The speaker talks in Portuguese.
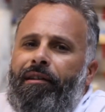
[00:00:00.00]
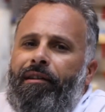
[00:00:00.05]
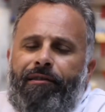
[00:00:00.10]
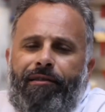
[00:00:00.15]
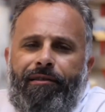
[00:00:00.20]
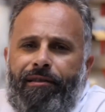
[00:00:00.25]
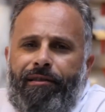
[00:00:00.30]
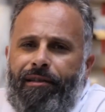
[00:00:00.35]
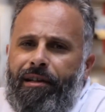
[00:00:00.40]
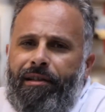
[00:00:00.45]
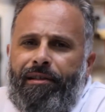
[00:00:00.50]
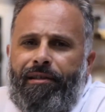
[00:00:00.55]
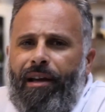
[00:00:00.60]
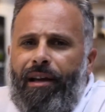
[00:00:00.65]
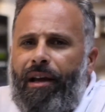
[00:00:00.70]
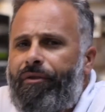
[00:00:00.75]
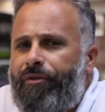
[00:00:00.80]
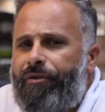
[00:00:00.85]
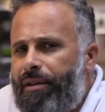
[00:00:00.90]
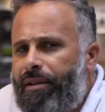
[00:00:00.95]

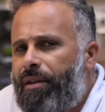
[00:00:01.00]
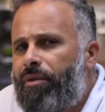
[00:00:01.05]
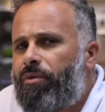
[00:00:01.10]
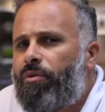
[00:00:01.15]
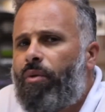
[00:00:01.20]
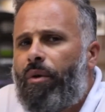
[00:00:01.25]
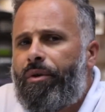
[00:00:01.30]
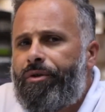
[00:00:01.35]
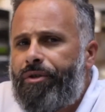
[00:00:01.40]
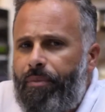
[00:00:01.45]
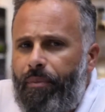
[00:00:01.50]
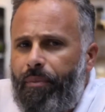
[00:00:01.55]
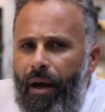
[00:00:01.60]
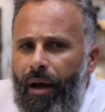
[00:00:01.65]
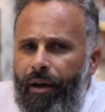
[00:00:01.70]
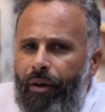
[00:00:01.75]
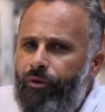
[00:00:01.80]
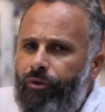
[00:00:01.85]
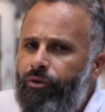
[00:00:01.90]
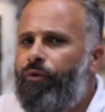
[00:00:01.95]
600, 700 watts de
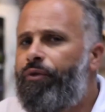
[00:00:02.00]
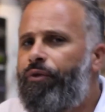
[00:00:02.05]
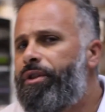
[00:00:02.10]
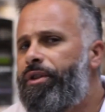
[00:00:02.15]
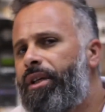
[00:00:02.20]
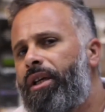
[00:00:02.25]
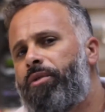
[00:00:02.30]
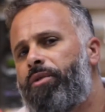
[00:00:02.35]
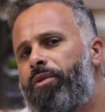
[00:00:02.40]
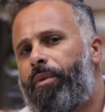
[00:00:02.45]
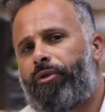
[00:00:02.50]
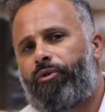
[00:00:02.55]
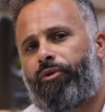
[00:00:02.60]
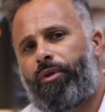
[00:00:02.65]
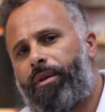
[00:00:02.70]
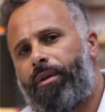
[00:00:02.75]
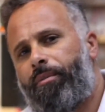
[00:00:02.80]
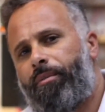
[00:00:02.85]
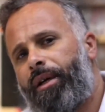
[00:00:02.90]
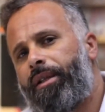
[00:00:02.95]
placa, é o suficiente para sua
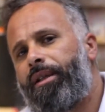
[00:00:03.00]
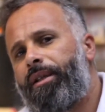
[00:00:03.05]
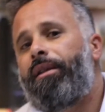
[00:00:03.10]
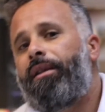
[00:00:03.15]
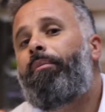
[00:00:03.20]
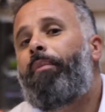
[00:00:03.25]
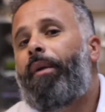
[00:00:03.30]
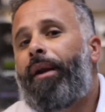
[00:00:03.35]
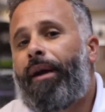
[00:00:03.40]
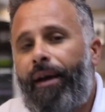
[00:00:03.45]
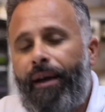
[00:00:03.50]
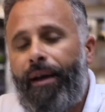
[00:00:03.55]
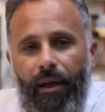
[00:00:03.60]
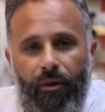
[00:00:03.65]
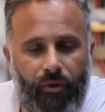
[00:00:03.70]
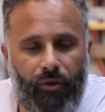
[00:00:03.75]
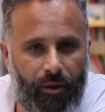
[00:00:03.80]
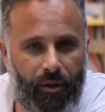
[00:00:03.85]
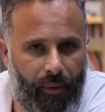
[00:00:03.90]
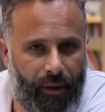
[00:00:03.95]
demanda e ainda para carregar
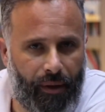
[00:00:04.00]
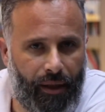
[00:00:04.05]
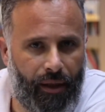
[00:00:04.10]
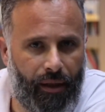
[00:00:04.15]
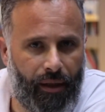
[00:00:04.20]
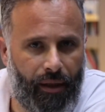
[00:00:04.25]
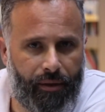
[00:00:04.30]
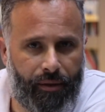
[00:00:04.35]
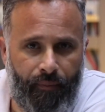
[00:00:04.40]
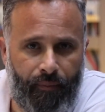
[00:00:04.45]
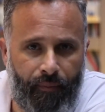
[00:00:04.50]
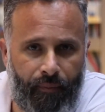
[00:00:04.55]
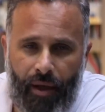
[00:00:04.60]
suas baterias.